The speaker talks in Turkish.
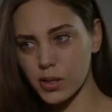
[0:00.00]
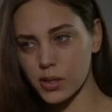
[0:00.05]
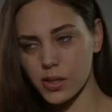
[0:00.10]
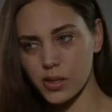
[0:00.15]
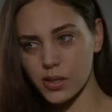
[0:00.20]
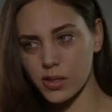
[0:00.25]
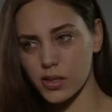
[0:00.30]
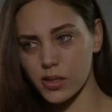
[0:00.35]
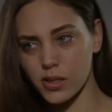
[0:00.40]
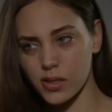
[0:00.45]

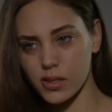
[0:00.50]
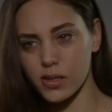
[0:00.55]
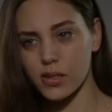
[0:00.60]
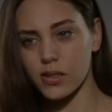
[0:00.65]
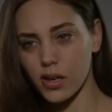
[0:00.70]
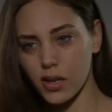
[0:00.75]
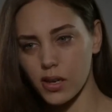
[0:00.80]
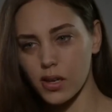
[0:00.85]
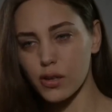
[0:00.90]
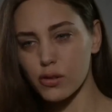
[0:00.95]
Asıl sizin
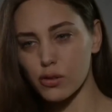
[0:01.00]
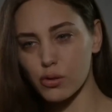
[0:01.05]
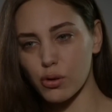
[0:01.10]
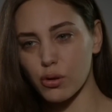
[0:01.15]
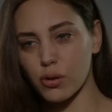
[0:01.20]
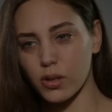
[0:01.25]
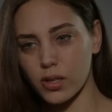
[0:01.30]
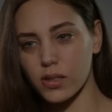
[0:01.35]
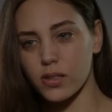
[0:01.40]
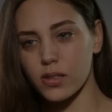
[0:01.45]

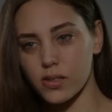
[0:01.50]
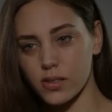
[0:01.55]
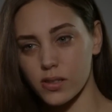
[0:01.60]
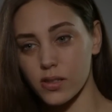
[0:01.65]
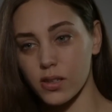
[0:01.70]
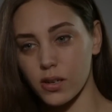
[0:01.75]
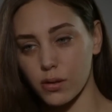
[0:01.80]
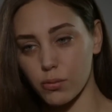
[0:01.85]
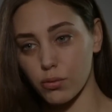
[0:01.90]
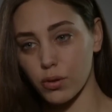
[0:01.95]

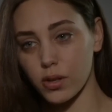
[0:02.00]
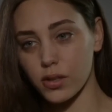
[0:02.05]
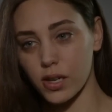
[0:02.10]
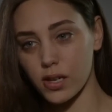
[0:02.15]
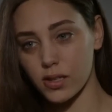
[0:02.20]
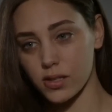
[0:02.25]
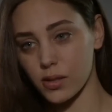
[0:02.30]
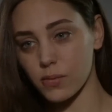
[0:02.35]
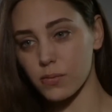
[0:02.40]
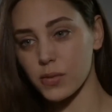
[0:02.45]
söylediğinizi kabul
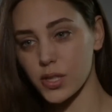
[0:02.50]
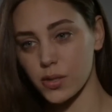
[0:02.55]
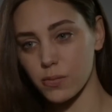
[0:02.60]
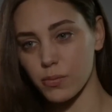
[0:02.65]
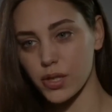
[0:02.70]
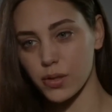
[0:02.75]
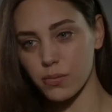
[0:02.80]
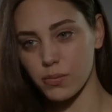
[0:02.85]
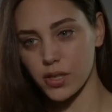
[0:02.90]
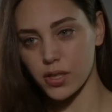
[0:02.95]
edersem
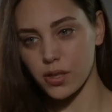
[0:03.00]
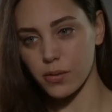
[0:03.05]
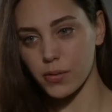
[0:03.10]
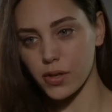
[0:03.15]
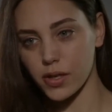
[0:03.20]
işim bitmiş